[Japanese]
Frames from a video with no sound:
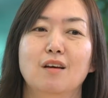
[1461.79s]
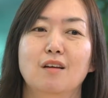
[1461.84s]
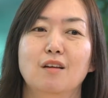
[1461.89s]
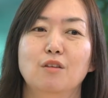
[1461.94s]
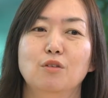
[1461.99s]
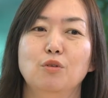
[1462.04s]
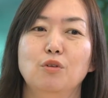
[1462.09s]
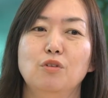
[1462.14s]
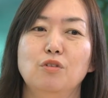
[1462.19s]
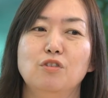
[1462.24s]

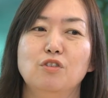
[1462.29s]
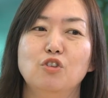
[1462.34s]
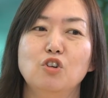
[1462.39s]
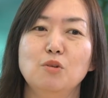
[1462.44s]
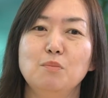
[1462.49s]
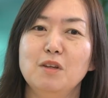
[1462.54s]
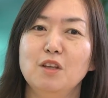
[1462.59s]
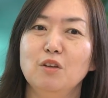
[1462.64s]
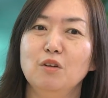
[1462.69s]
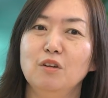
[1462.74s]
そういう仕組
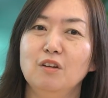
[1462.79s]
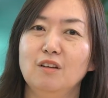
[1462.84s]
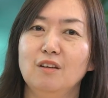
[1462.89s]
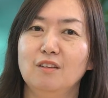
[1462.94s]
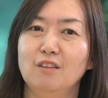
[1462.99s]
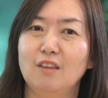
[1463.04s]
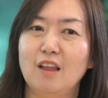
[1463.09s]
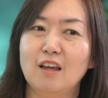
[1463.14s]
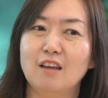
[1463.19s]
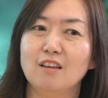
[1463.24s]
み
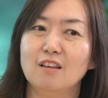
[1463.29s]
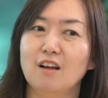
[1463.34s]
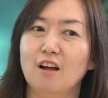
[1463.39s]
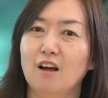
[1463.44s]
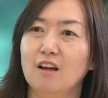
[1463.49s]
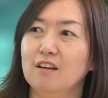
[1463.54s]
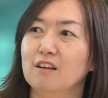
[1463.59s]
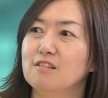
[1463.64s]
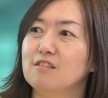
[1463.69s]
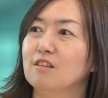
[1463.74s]
的な
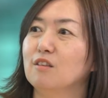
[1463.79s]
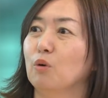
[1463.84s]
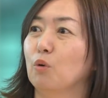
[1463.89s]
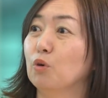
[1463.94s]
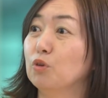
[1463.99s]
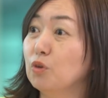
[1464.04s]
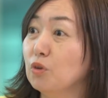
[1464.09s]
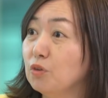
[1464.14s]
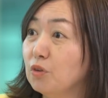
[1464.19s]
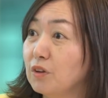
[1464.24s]
話ってほ
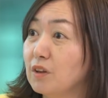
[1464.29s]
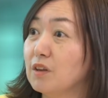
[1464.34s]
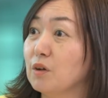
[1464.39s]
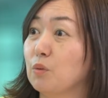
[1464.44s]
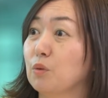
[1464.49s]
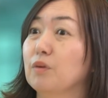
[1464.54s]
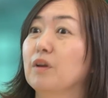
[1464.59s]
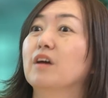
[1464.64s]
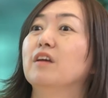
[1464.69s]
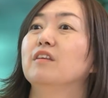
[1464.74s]
とんど出て
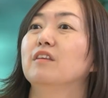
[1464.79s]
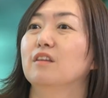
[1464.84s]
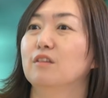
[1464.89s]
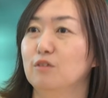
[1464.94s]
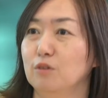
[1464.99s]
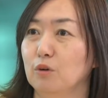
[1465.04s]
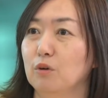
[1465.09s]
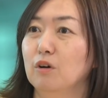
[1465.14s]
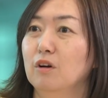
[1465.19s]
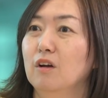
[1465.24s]
こないんです
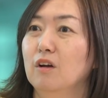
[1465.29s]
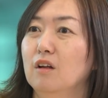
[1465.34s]
よ。